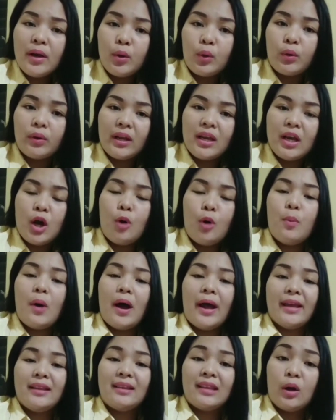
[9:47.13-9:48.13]
mo ngayon, ikaw
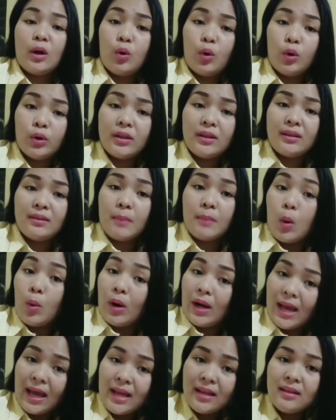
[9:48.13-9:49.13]
ba ay takot
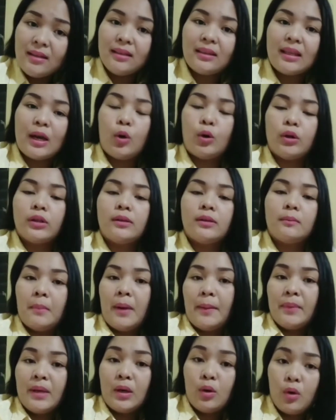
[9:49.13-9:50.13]
mawalan, takot
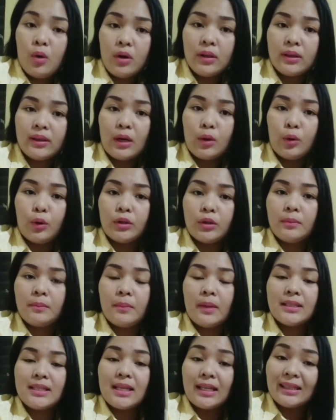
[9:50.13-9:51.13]
mabigo, takot
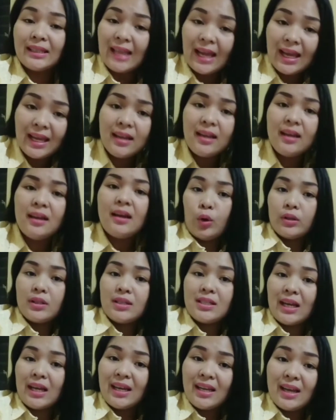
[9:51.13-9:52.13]
masaktan,
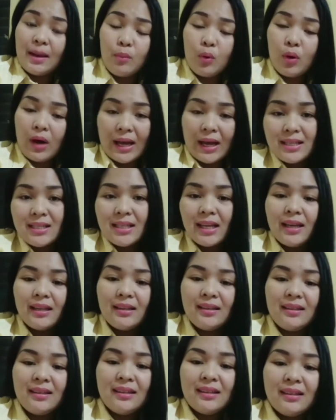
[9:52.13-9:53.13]
takot sa
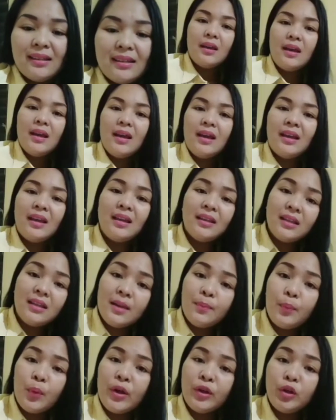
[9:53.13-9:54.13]
kinabukasan?
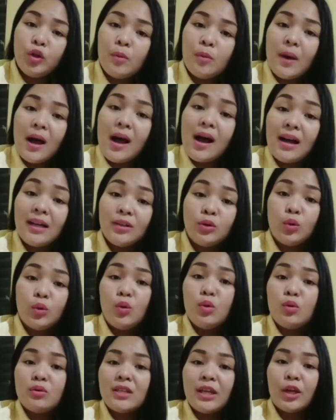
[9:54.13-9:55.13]
Hindi po ito
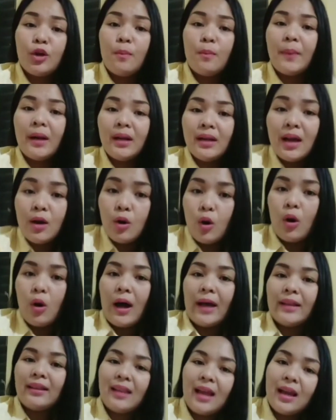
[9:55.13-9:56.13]
makakatulong sa iyong
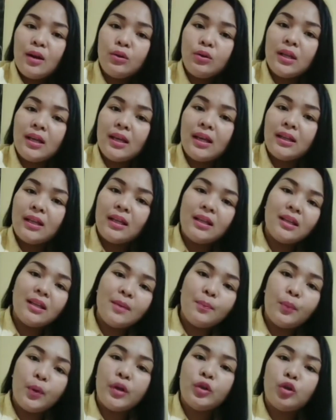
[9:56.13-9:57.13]
paglago at lalo tigit
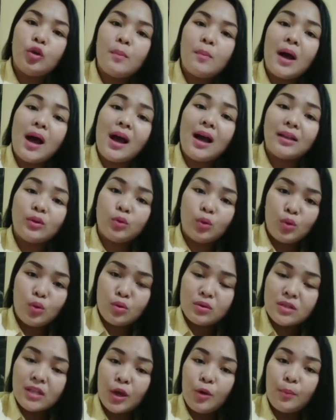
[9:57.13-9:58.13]
hindi po ito
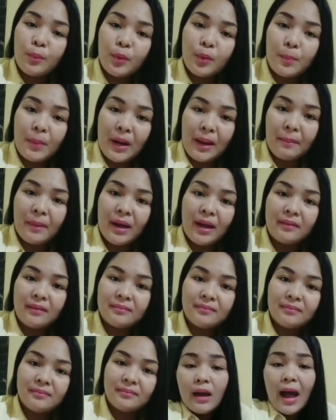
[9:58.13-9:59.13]
makakatulong sa iyong
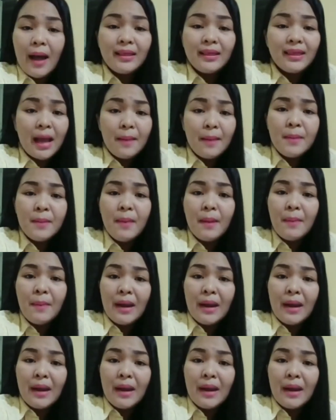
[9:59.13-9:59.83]
problema. Ang daming